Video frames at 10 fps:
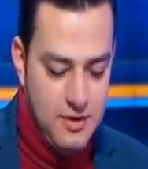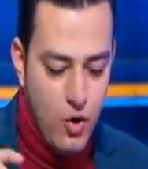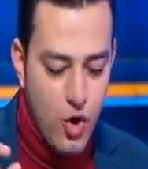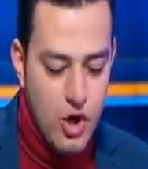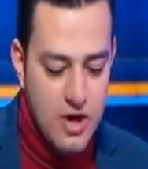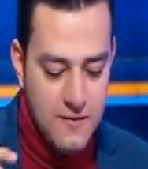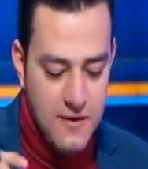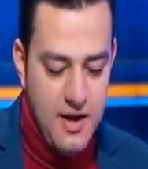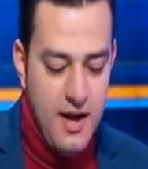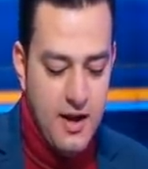كل
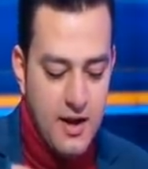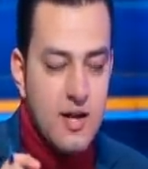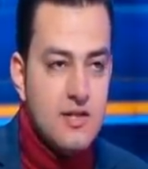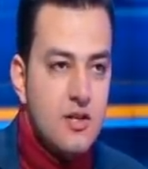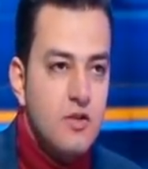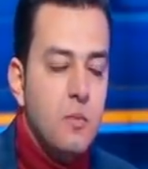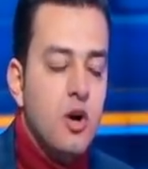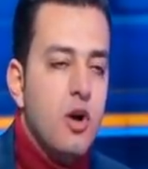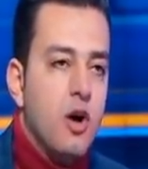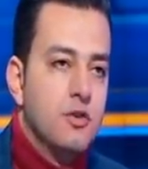الفرق خسرت
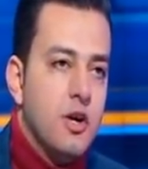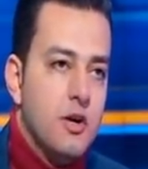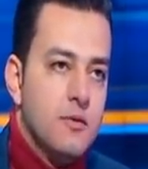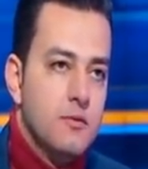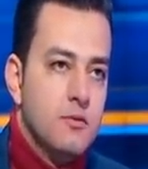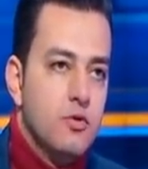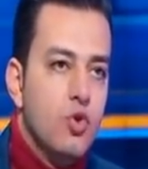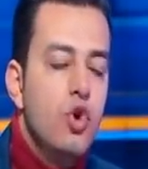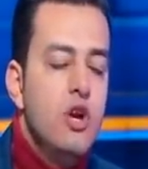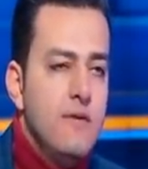بره ارضها مم.
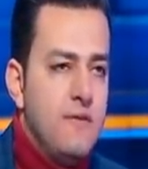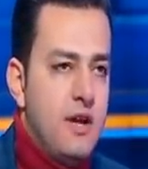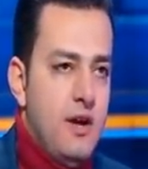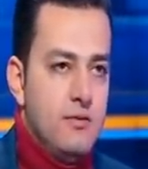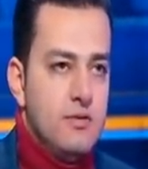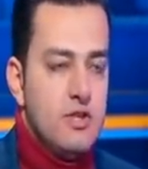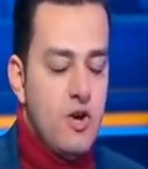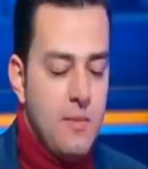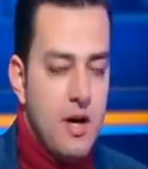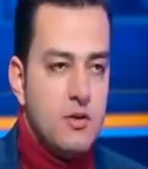كل الفرق
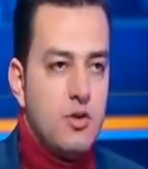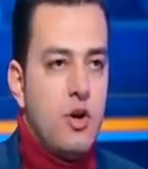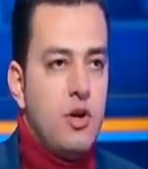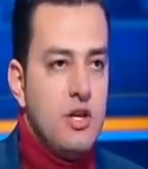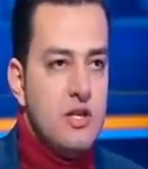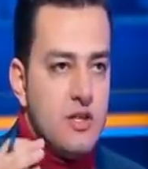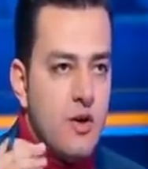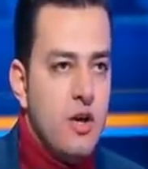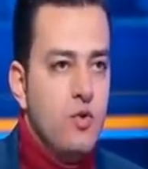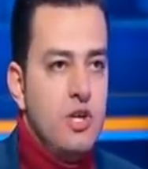سواء بقى الترجي
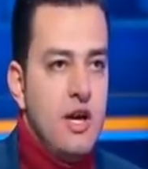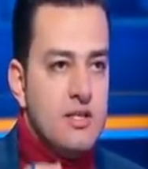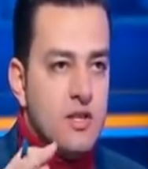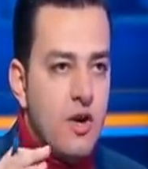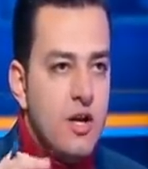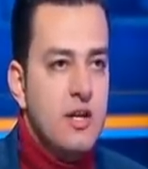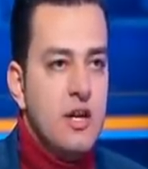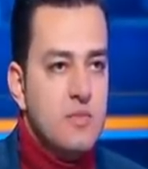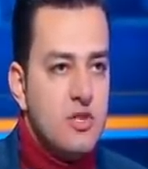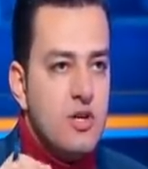سواء الوداد سواء
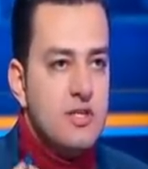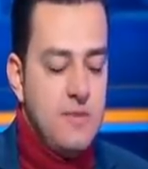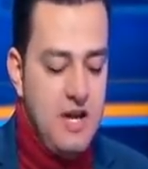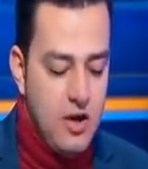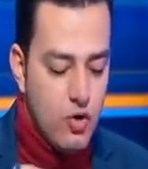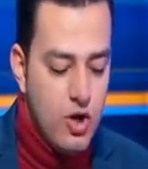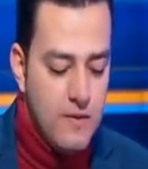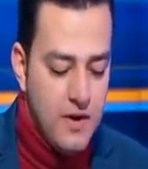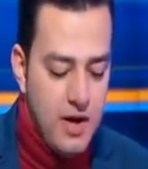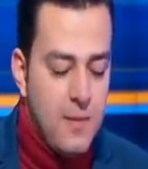النجم سواء الزمالك كل
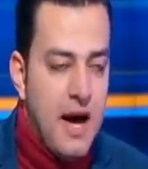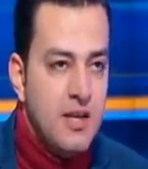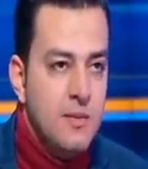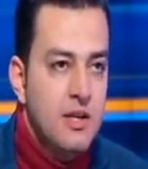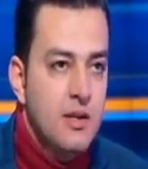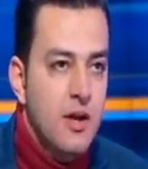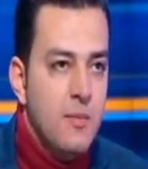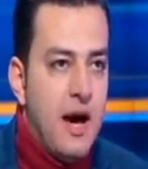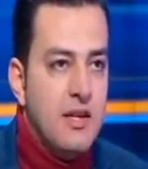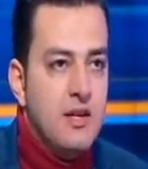الفرق ما عدا مين
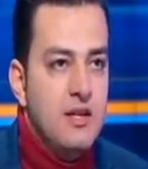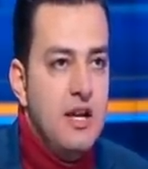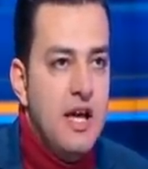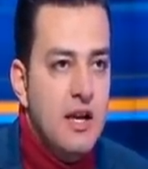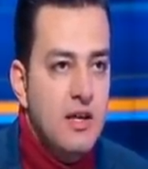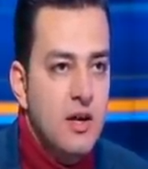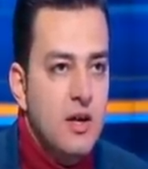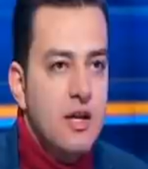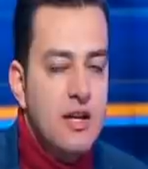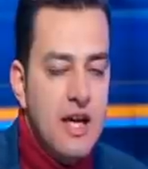ما عدا النادي الاهلي
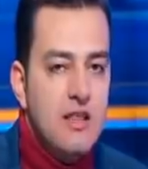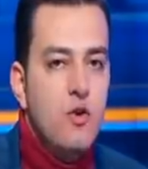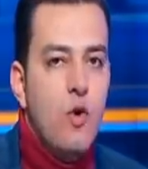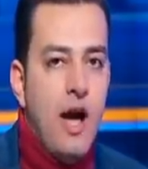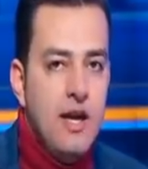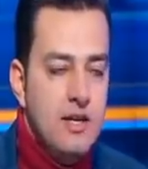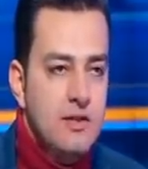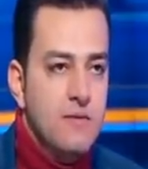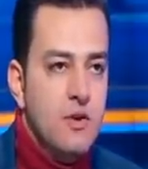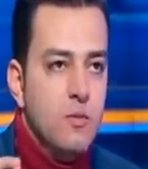النادي الوحيد
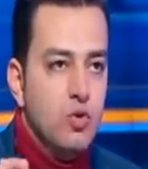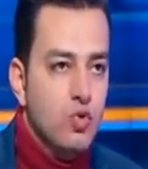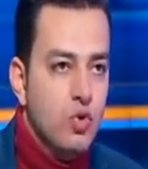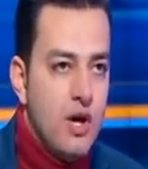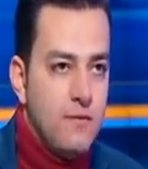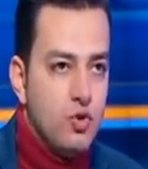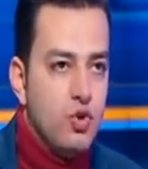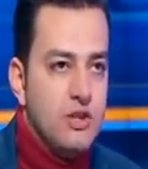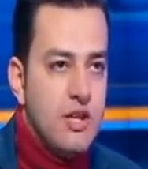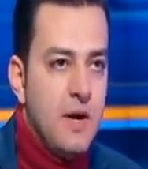في البطوله في
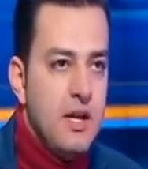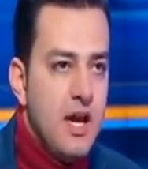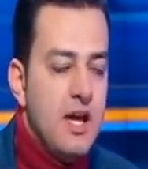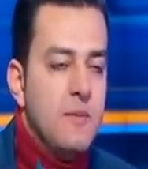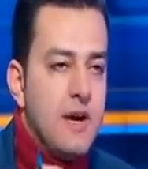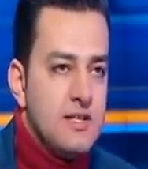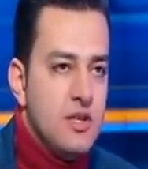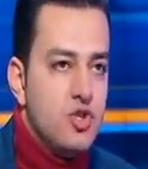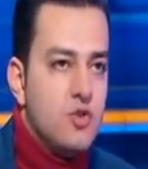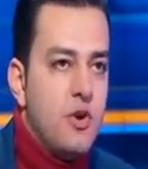دور الثمانيه اللي ما
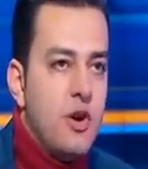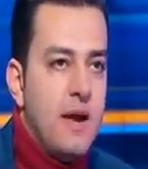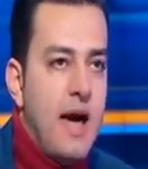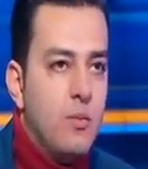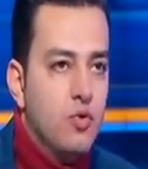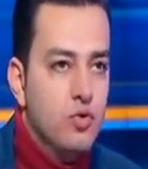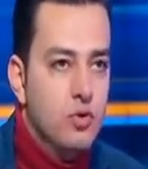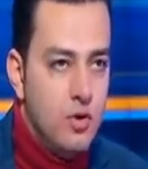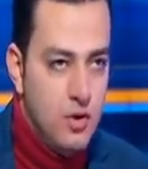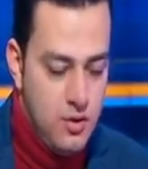خسرش بره ملعبه
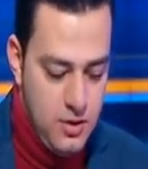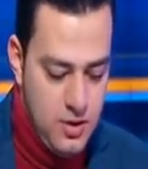تمام